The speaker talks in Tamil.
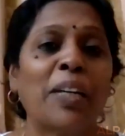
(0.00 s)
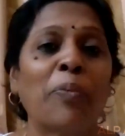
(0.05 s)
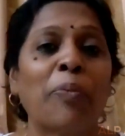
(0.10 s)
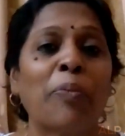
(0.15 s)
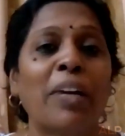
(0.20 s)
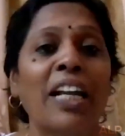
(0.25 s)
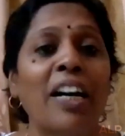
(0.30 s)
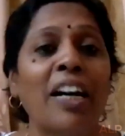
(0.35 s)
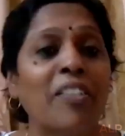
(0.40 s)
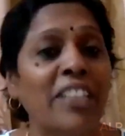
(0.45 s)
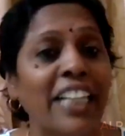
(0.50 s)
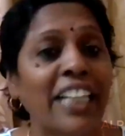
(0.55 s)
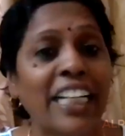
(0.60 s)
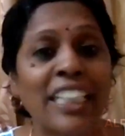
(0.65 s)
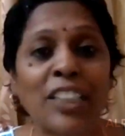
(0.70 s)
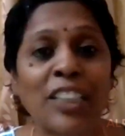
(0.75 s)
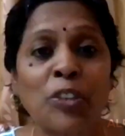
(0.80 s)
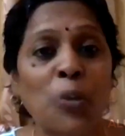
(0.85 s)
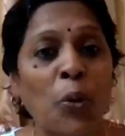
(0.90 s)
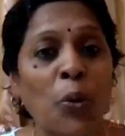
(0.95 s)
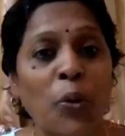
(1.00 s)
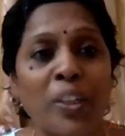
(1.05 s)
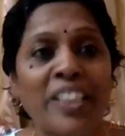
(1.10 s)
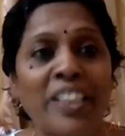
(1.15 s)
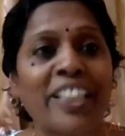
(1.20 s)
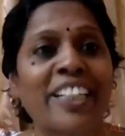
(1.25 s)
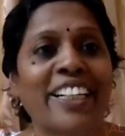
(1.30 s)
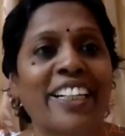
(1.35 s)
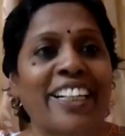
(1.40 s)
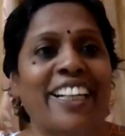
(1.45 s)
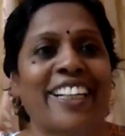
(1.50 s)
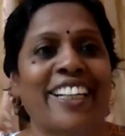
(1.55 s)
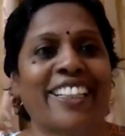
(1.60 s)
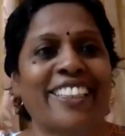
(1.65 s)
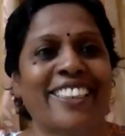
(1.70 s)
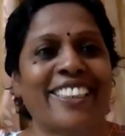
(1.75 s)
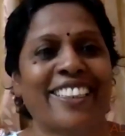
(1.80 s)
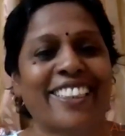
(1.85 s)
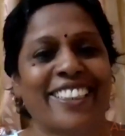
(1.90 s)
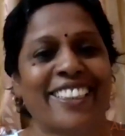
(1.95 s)
இப்பெல்லாம் அவர் என்கிட்ட சொல்றதே கிடையாது
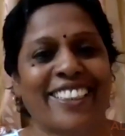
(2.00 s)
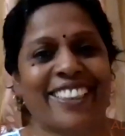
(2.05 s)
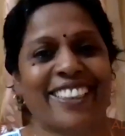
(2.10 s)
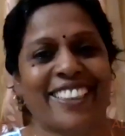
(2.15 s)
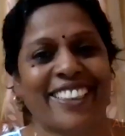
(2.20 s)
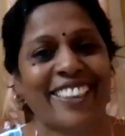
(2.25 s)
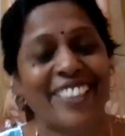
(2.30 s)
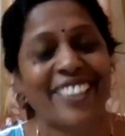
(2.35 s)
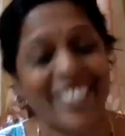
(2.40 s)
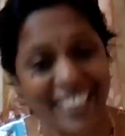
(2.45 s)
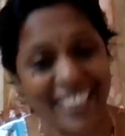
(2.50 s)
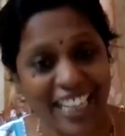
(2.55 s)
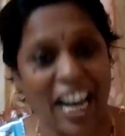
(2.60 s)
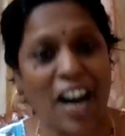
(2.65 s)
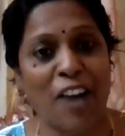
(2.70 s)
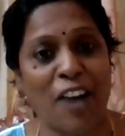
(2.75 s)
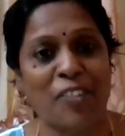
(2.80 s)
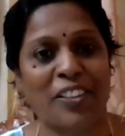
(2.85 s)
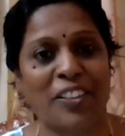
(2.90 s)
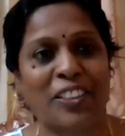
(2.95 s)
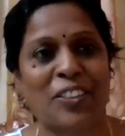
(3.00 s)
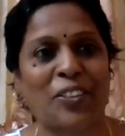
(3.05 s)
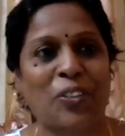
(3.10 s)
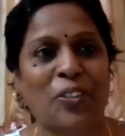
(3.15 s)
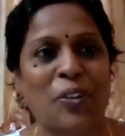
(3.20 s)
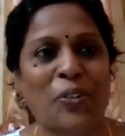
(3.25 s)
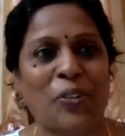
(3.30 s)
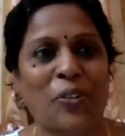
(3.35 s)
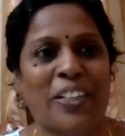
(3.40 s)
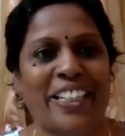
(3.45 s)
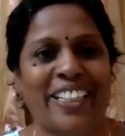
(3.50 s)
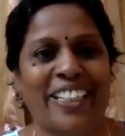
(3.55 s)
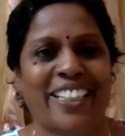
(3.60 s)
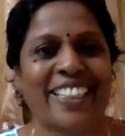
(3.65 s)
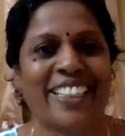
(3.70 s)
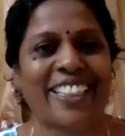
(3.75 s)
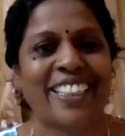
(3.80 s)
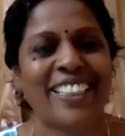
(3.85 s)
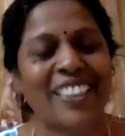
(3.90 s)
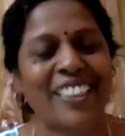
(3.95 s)
நான் அவருக்கு சொல்லு
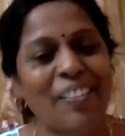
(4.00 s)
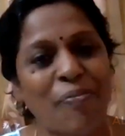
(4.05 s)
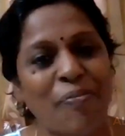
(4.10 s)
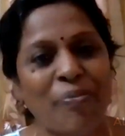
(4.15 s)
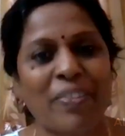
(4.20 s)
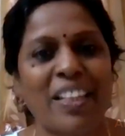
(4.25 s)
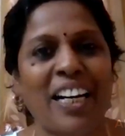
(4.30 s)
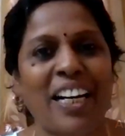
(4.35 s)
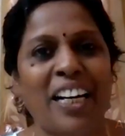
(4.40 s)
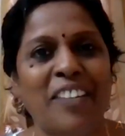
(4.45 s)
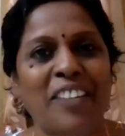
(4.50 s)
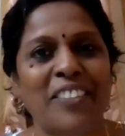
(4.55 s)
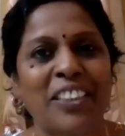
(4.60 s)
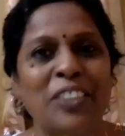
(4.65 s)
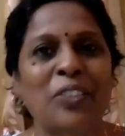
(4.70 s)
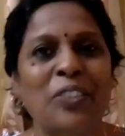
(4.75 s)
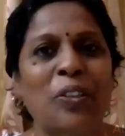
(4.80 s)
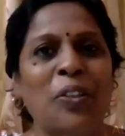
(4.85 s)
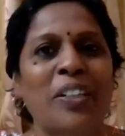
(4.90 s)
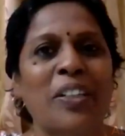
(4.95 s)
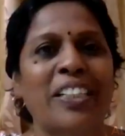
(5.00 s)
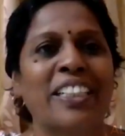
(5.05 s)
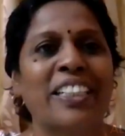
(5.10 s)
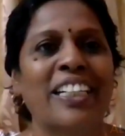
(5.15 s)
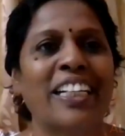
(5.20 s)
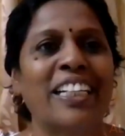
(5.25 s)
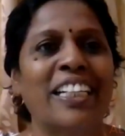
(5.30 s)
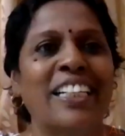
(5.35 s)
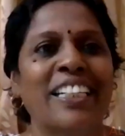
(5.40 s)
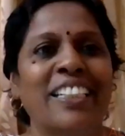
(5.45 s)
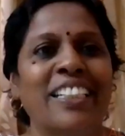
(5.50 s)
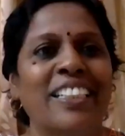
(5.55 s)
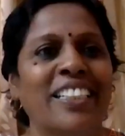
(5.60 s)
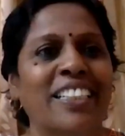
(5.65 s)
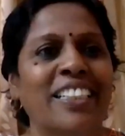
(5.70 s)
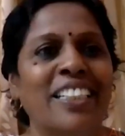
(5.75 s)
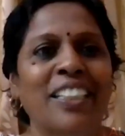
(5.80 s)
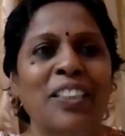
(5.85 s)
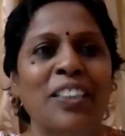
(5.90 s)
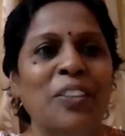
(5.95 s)
நான் அவருக்கு சொல்ற நிலையில
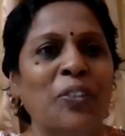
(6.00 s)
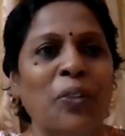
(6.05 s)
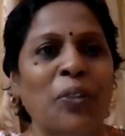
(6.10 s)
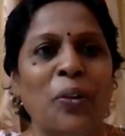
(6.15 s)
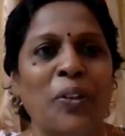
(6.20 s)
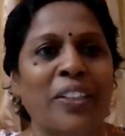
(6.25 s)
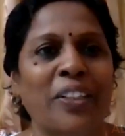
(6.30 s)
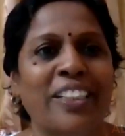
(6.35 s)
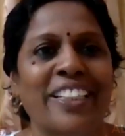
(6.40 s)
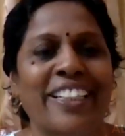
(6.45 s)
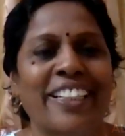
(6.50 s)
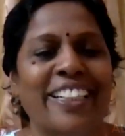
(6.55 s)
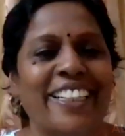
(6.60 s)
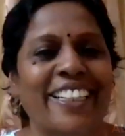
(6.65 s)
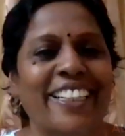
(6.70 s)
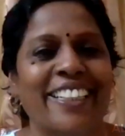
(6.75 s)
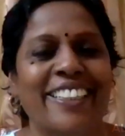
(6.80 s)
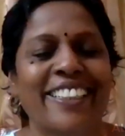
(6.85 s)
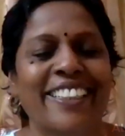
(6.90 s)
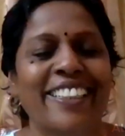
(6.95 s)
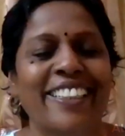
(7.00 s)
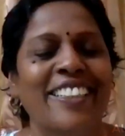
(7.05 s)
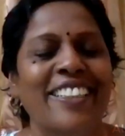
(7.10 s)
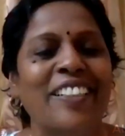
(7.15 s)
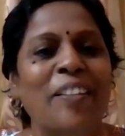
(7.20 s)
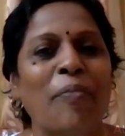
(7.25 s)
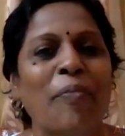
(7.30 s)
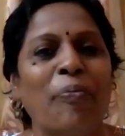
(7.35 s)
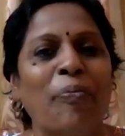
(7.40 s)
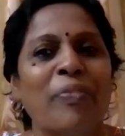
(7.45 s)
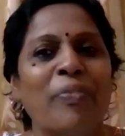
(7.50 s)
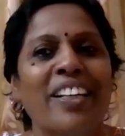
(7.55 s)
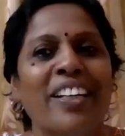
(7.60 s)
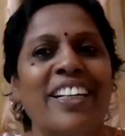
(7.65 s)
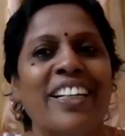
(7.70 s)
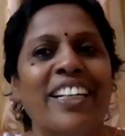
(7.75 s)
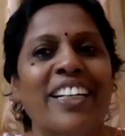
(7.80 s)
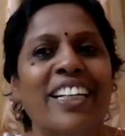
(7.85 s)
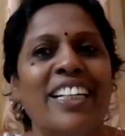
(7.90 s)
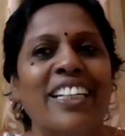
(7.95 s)
இருக்கிறேன் சொல்றதே கிடையாது
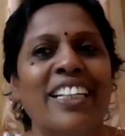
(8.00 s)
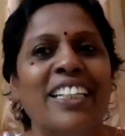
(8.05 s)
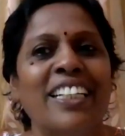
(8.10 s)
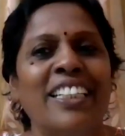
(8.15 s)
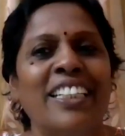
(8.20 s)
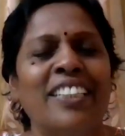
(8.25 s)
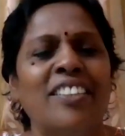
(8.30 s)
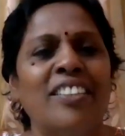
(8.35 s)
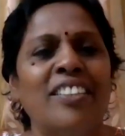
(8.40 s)
ஏன்னா